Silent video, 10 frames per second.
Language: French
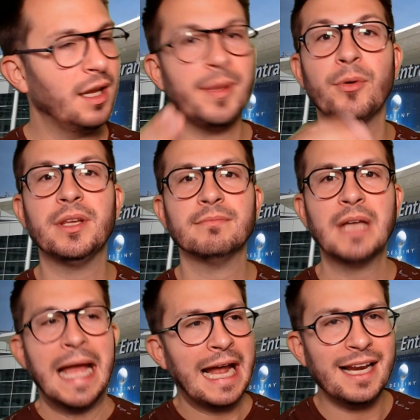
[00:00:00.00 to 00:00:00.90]
Eh bien oui,
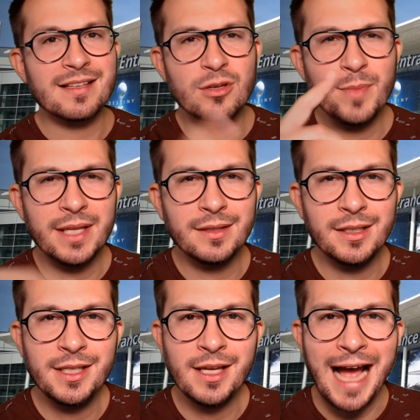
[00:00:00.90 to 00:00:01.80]
la semaine dédiée